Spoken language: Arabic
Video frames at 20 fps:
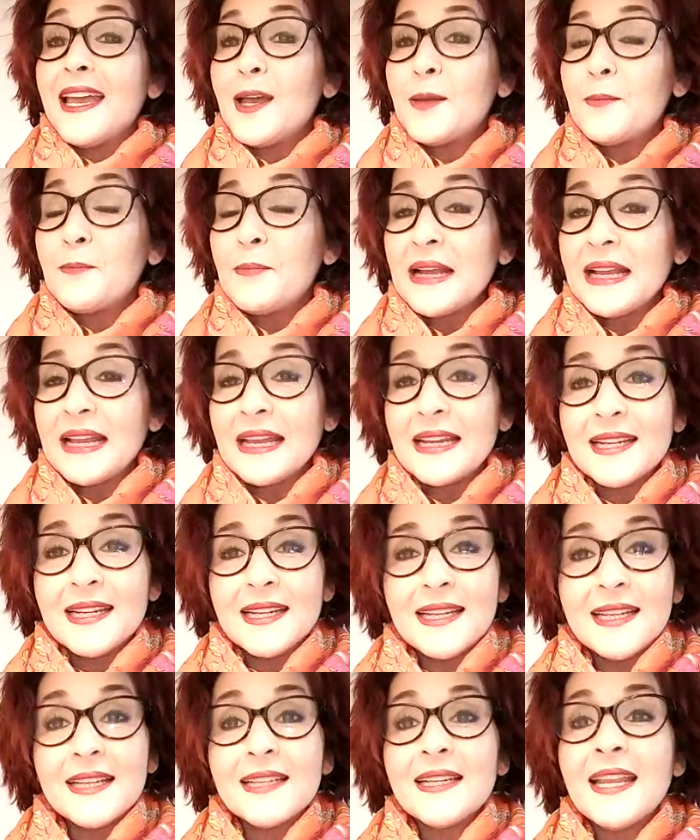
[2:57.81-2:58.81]
ما
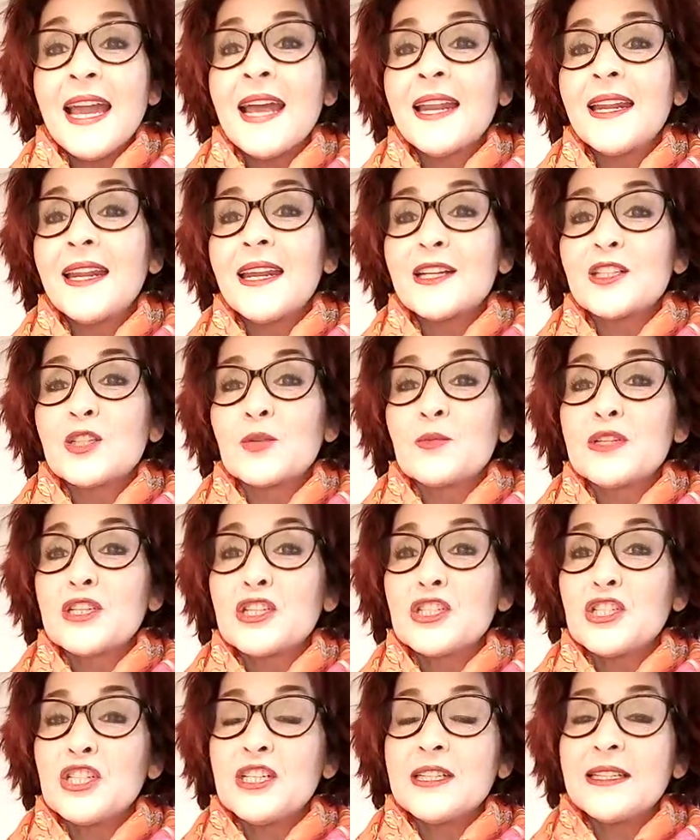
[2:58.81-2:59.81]
نحلقش باش
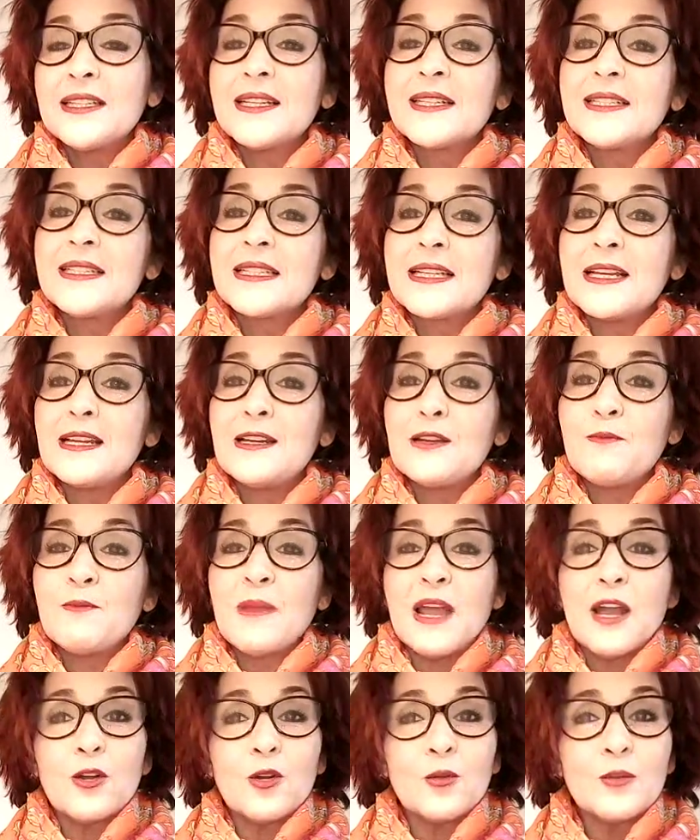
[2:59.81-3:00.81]
نجي نتكلم
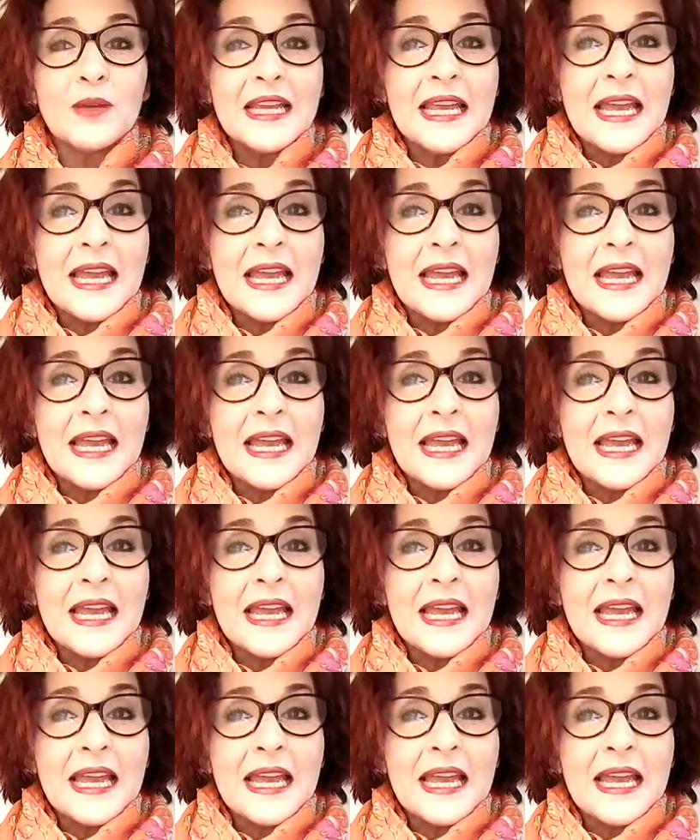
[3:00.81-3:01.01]
معكم